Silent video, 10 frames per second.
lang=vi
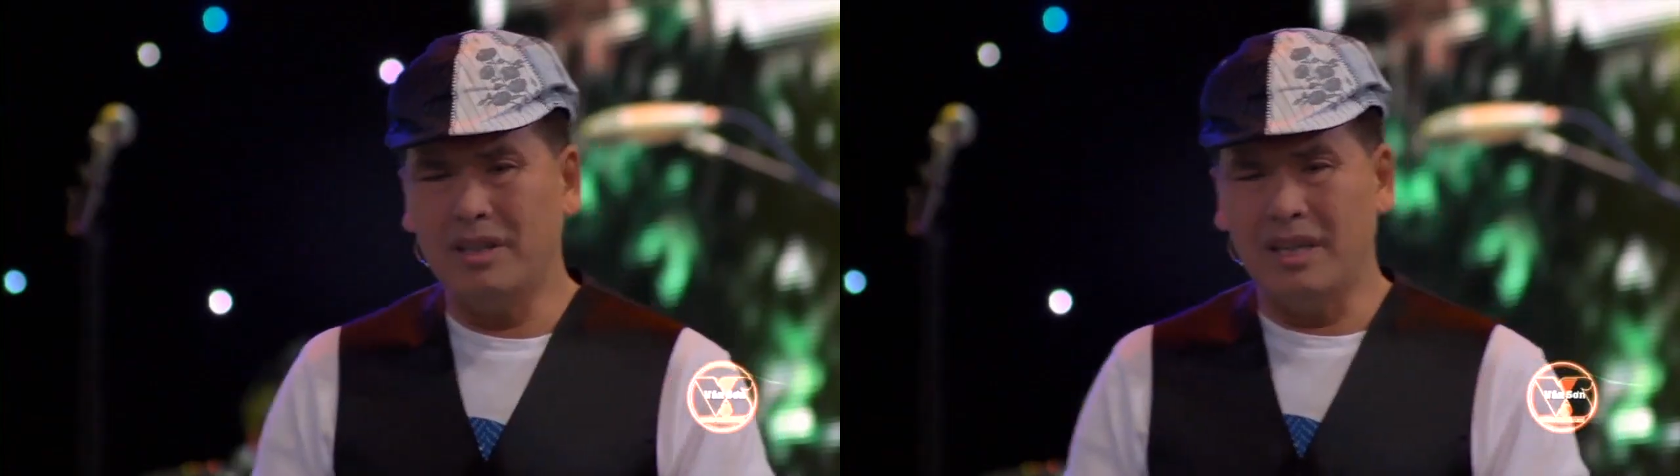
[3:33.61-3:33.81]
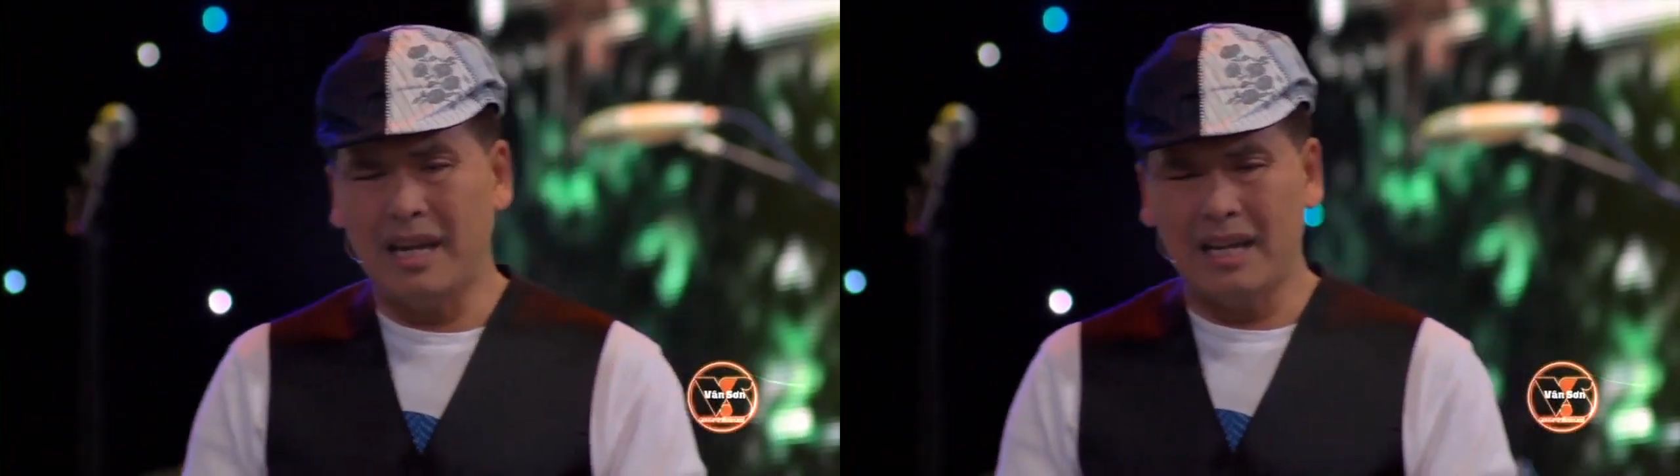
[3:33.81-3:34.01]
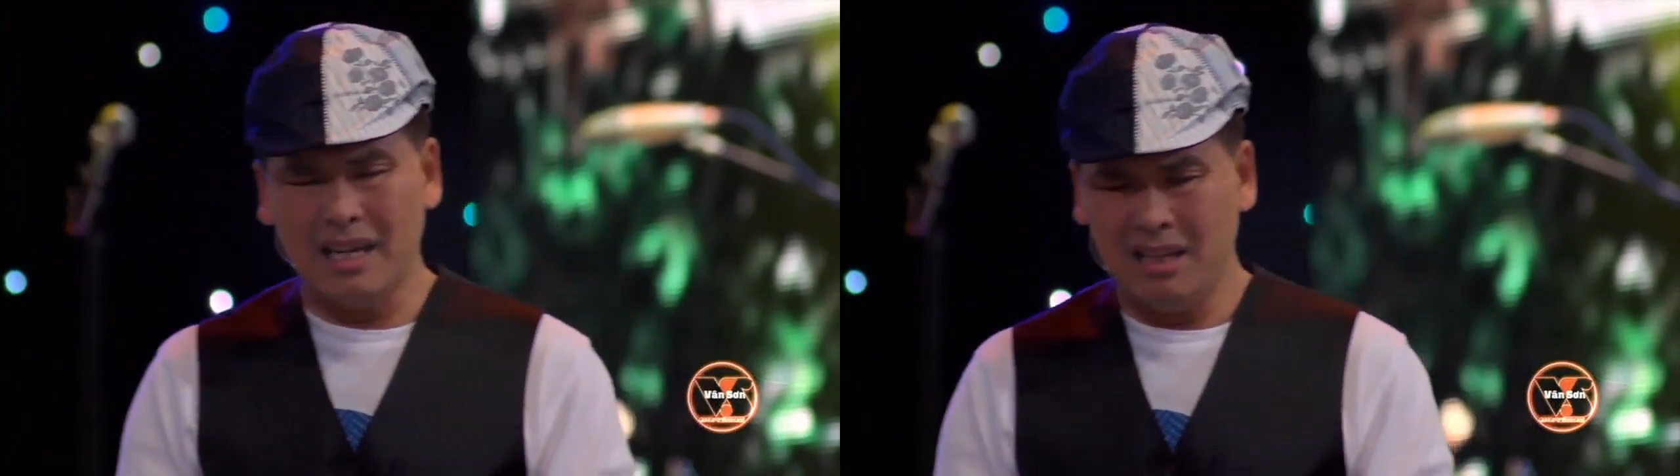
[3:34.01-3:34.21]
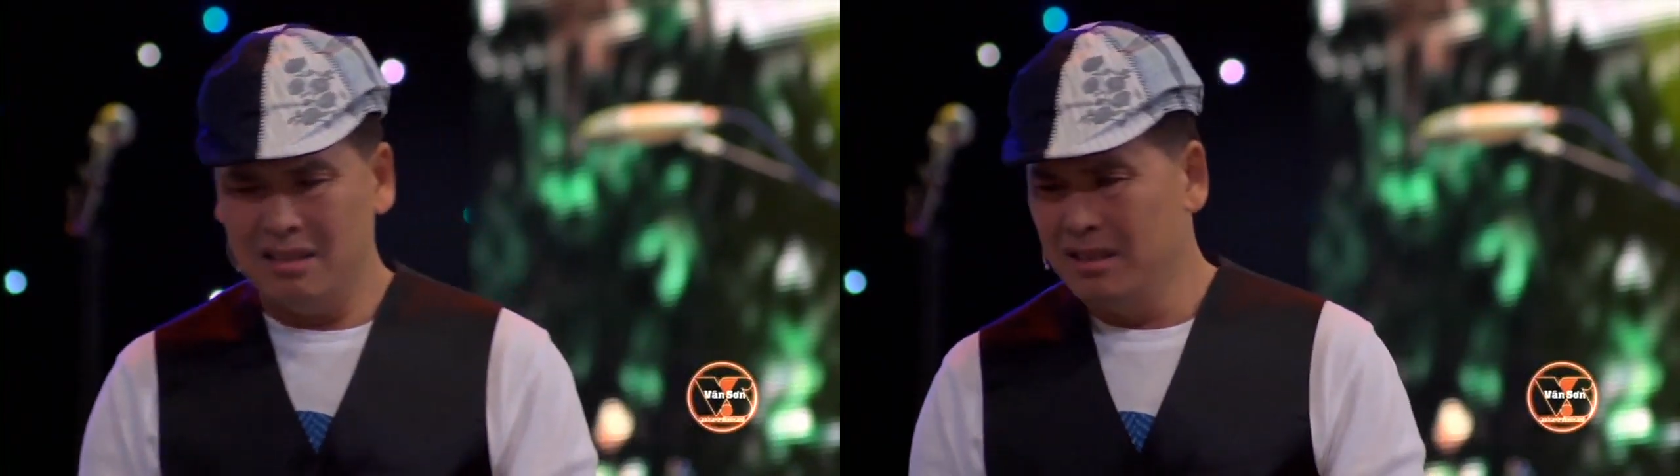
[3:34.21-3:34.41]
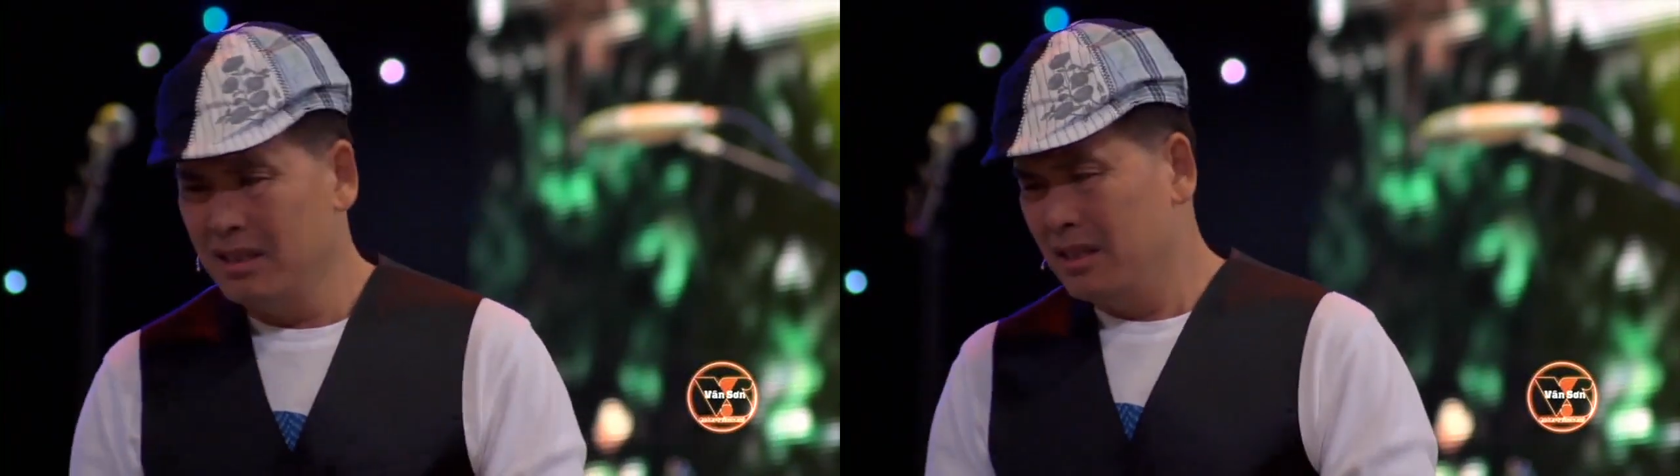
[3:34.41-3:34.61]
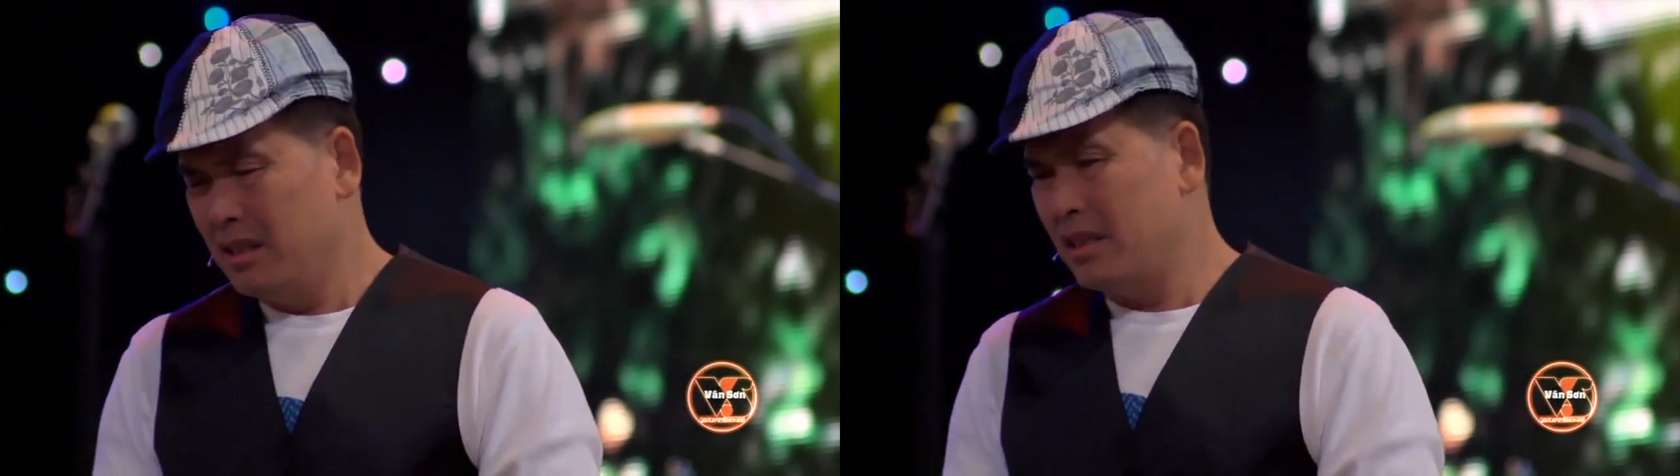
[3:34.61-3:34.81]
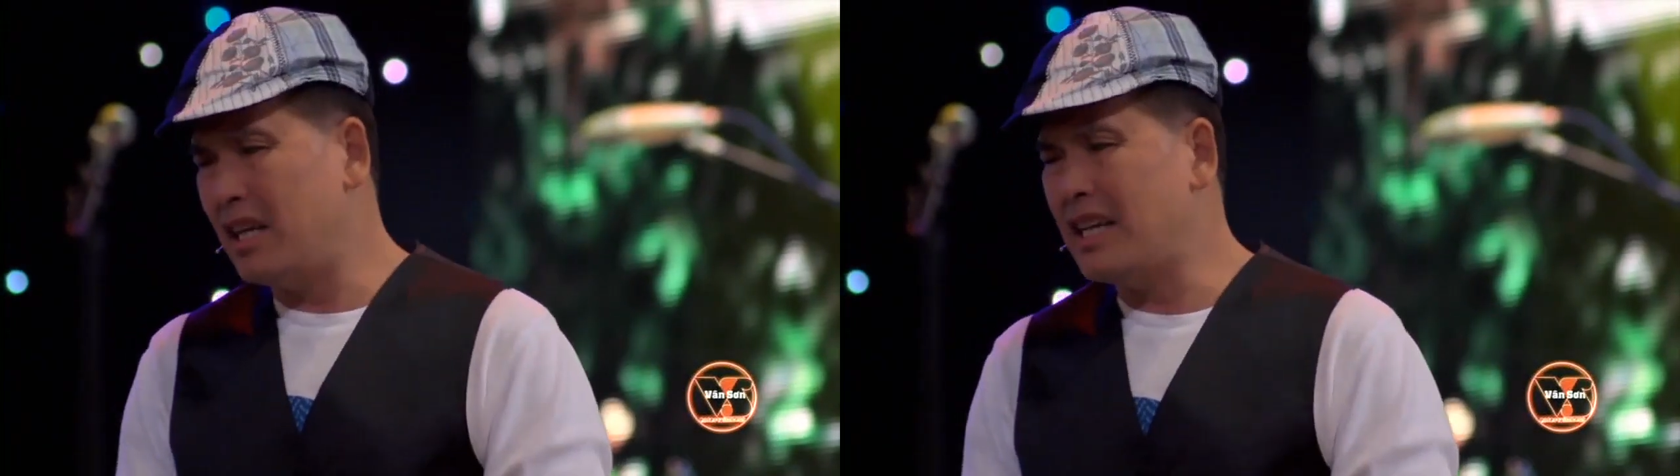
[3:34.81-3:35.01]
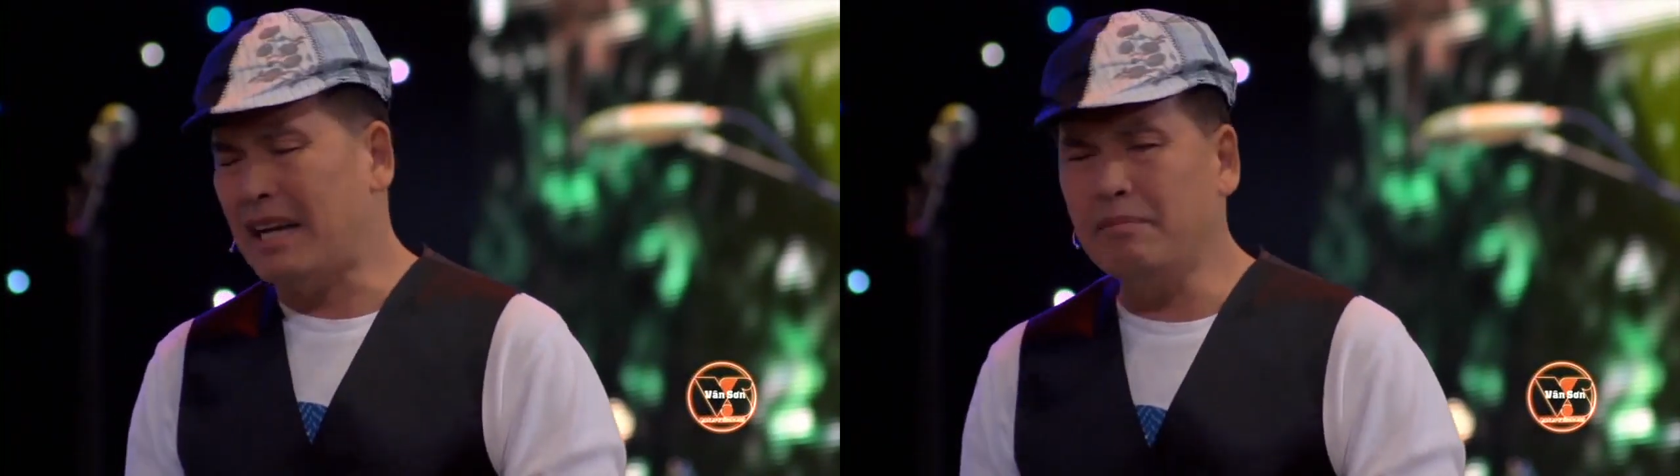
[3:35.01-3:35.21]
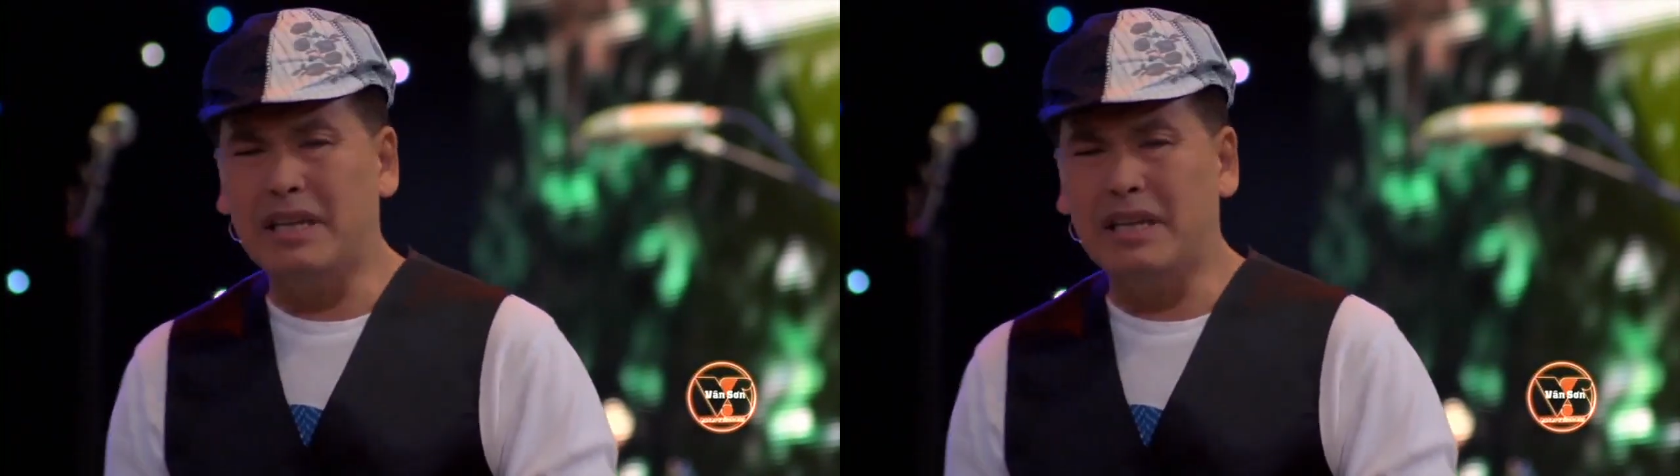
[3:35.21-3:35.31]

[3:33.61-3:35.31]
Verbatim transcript: gì nghe nha. Dì rảnh mà